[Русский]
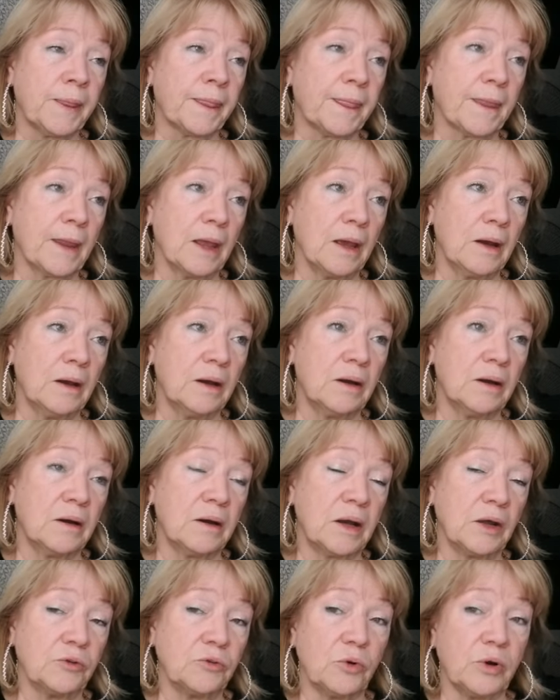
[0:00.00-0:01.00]
Э,
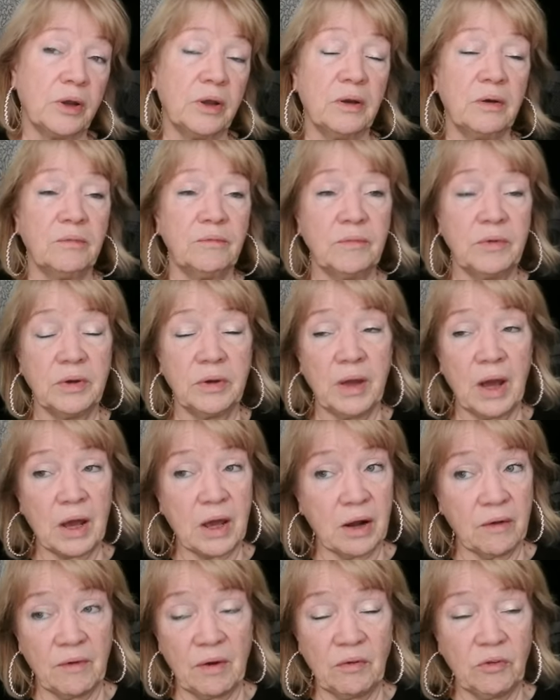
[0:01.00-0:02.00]
которые
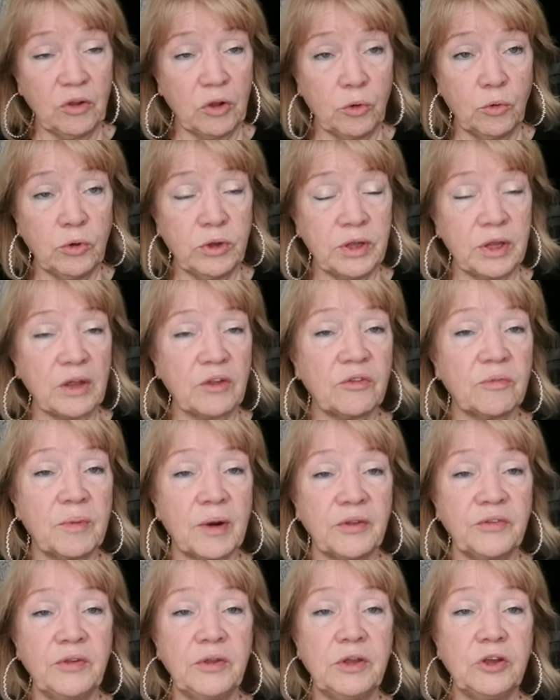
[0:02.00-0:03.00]
окровавленные руки, надо
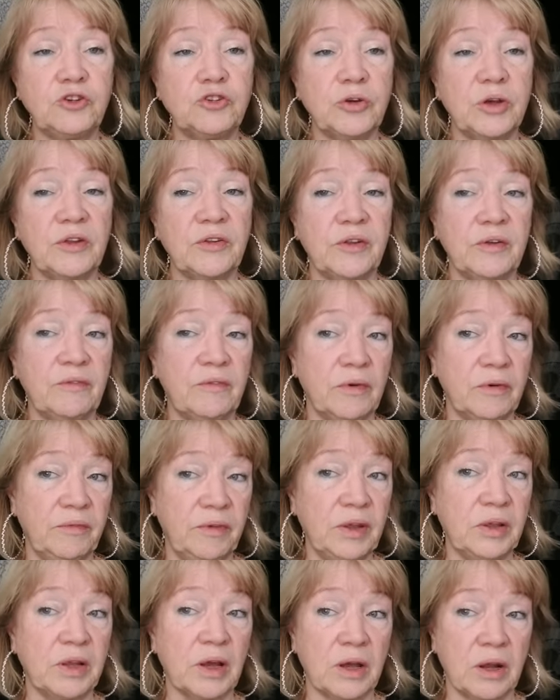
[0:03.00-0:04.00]
спросить еще, если
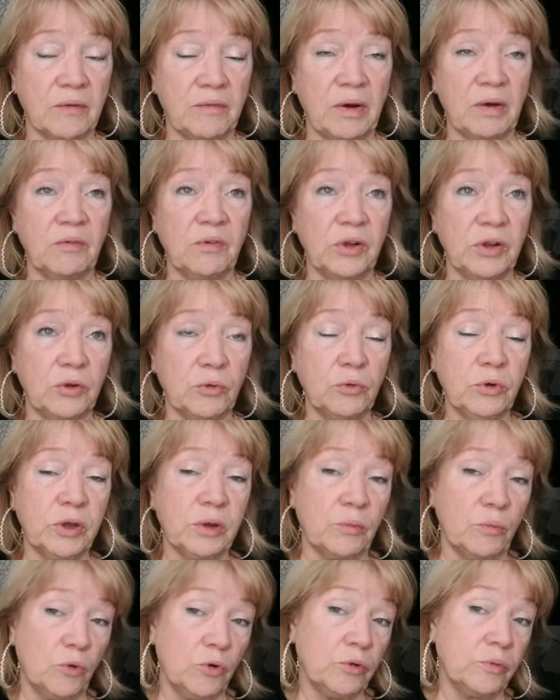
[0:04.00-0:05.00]
бьют окровавленные руки,
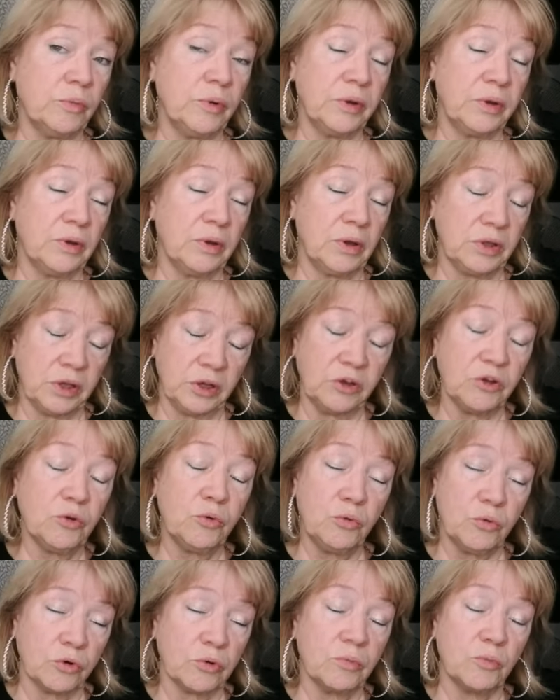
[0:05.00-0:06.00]
могут быть, это
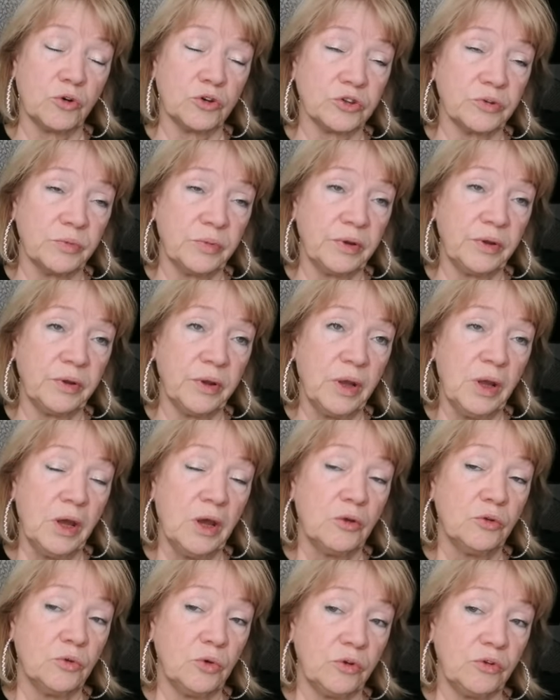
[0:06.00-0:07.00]
хирург может быть.
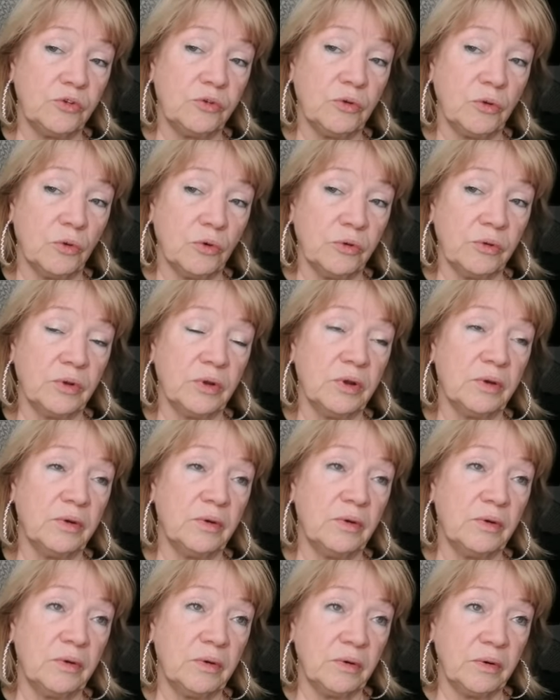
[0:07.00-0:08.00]
То есть он
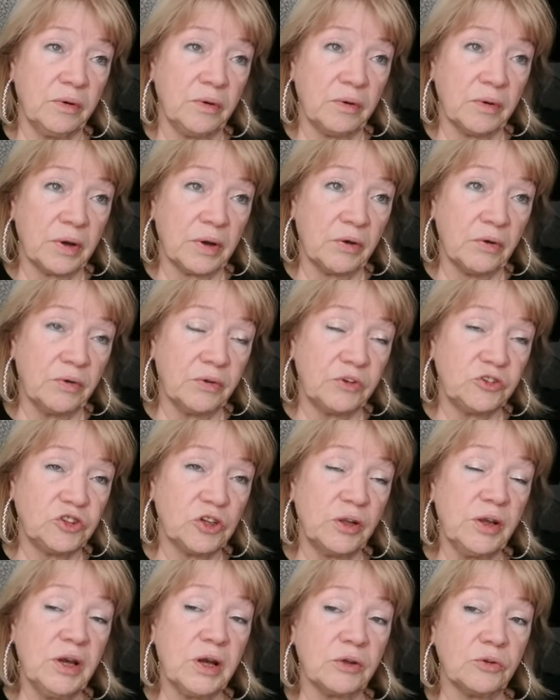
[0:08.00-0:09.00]
э,
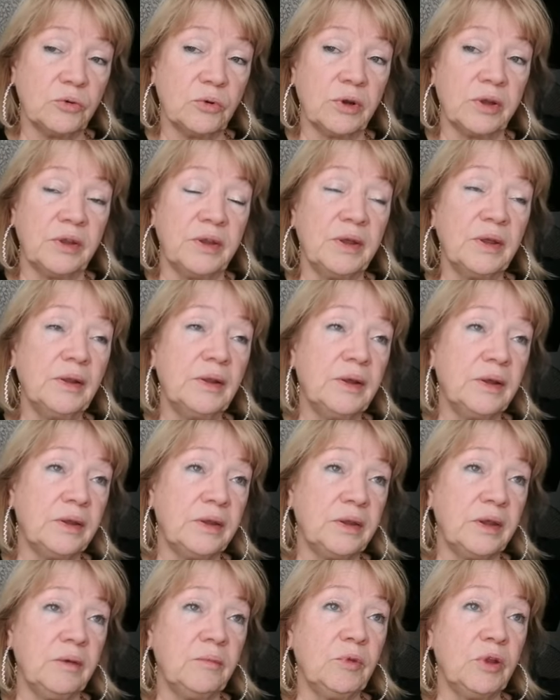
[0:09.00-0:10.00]
человек, который делает
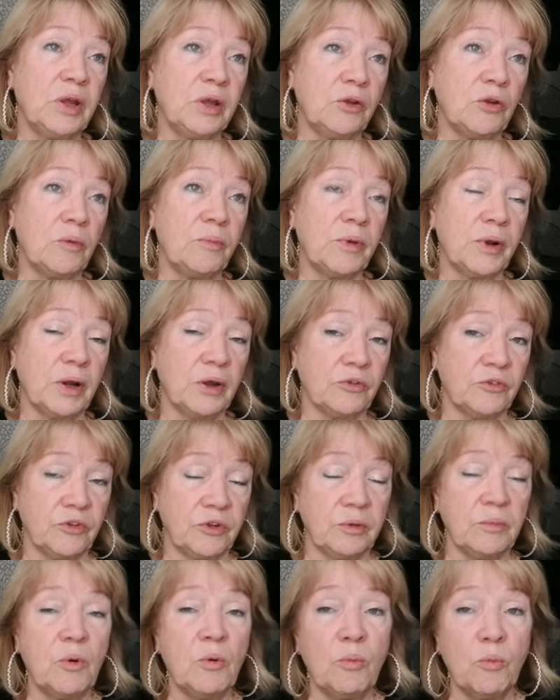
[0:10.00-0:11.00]
именно эту
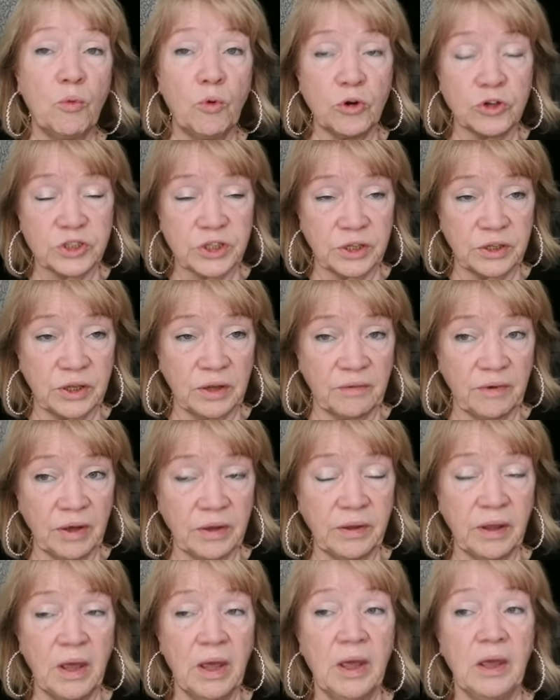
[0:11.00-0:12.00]
операцию, ему может
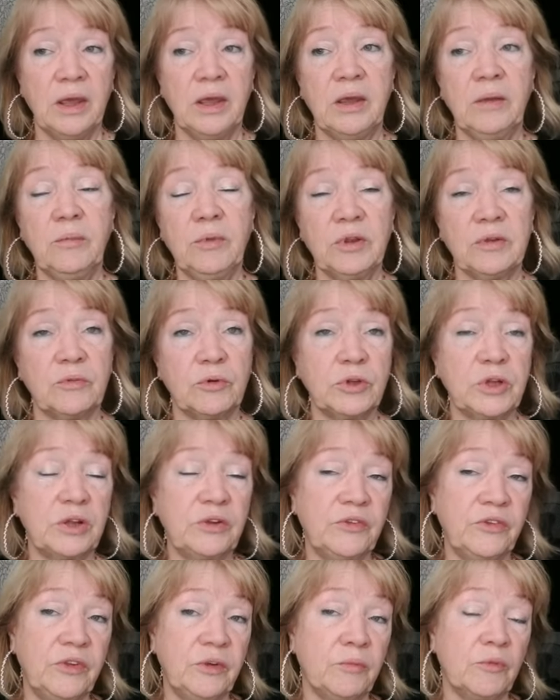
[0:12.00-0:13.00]
давать именно вот
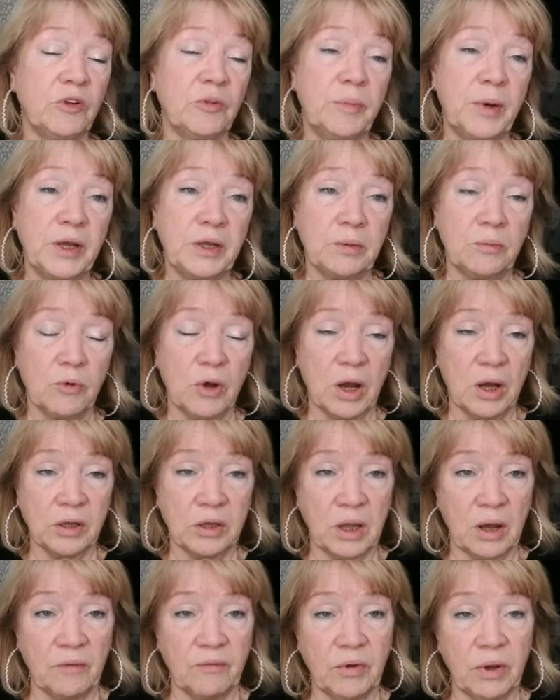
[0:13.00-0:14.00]
этот символ. Поэтому,
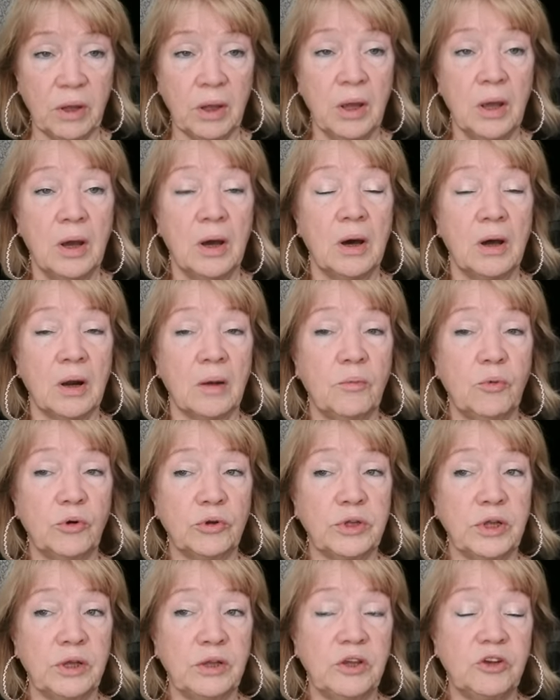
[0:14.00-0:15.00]
когда вы
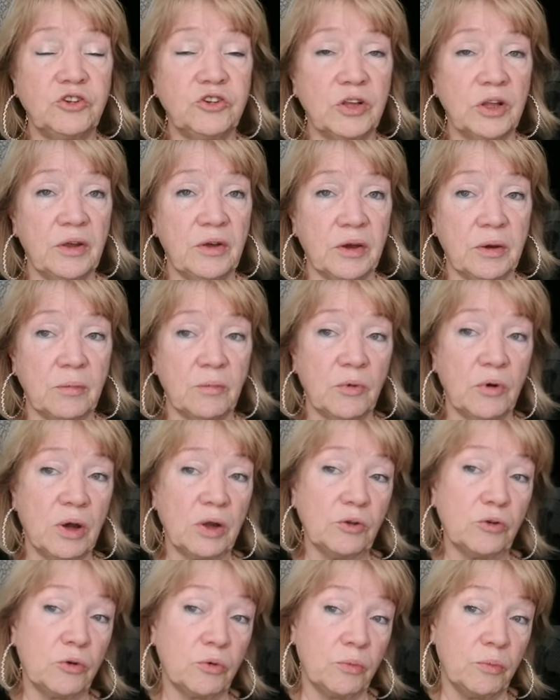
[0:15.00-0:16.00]
работаете с человеком,
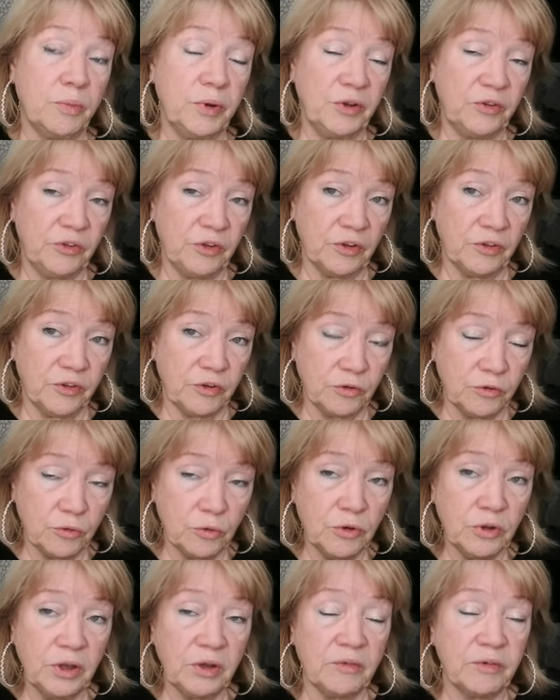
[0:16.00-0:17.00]
которому приснился
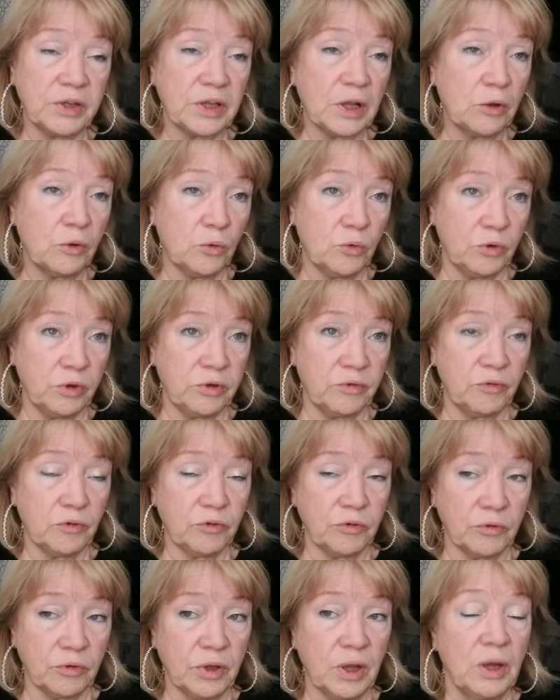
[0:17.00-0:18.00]
сон, и вы толкуете его
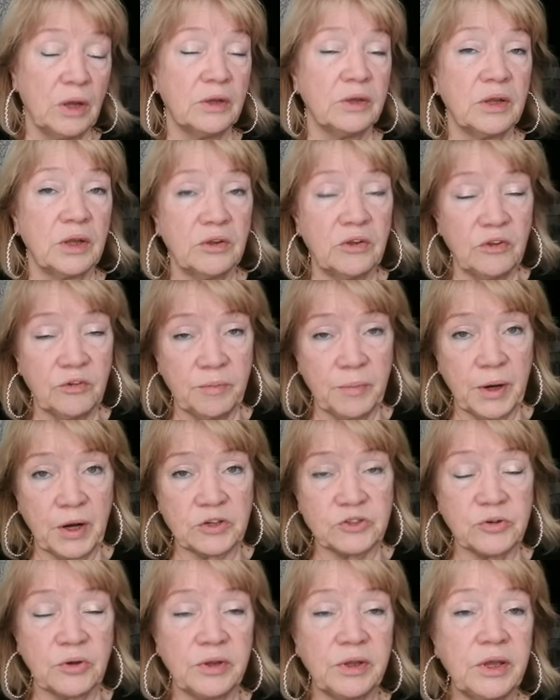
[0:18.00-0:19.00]
сон, надо
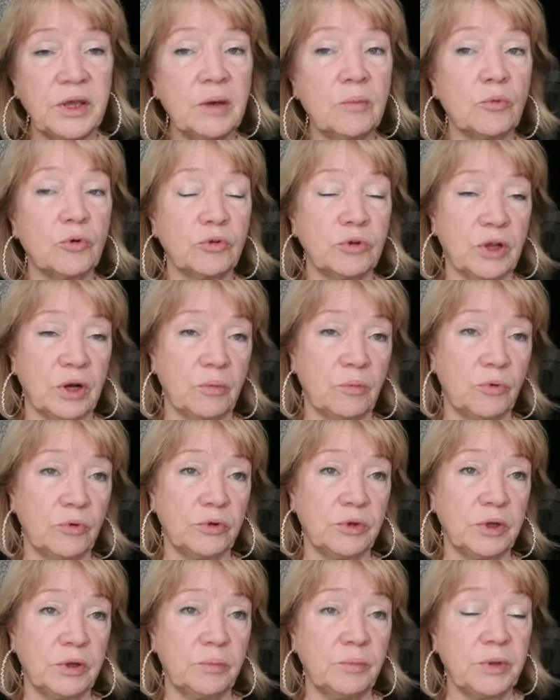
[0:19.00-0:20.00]
спрашивать, кем он
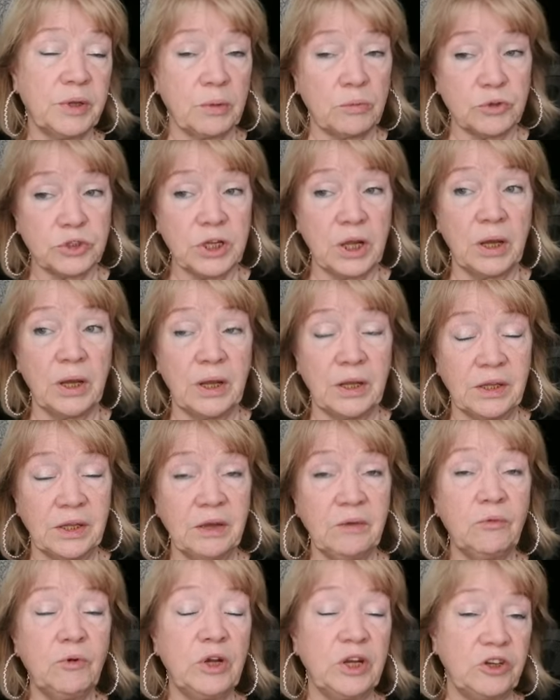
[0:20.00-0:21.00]
работает, потому что это
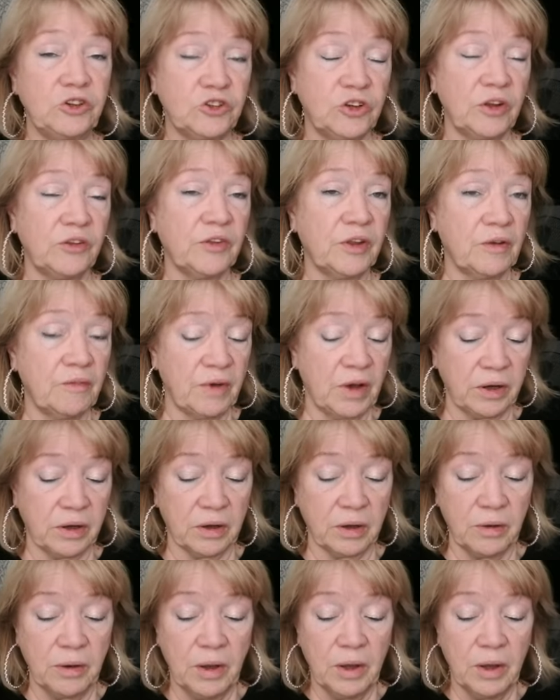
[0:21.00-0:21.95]
его личный словарик.